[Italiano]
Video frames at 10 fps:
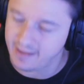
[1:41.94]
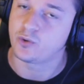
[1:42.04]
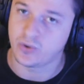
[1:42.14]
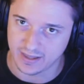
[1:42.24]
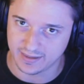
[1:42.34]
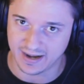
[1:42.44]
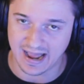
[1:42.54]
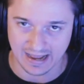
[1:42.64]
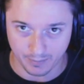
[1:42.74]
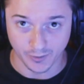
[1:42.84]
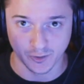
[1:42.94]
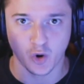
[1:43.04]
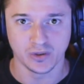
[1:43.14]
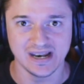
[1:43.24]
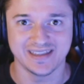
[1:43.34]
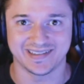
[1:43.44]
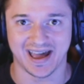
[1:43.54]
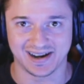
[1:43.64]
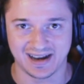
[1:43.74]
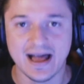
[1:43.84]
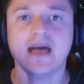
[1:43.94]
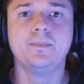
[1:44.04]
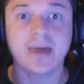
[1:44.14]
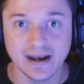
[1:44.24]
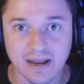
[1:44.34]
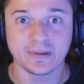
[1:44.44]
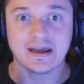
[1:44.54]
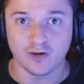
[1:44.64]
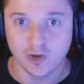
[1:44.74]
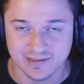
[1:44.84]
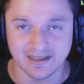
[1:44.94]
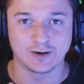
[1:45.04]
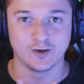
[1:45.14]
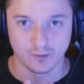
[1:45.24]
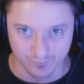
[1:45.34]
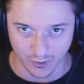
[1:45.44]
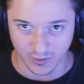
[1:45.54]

e quindi raga potrò utilizzarla per la prima volta con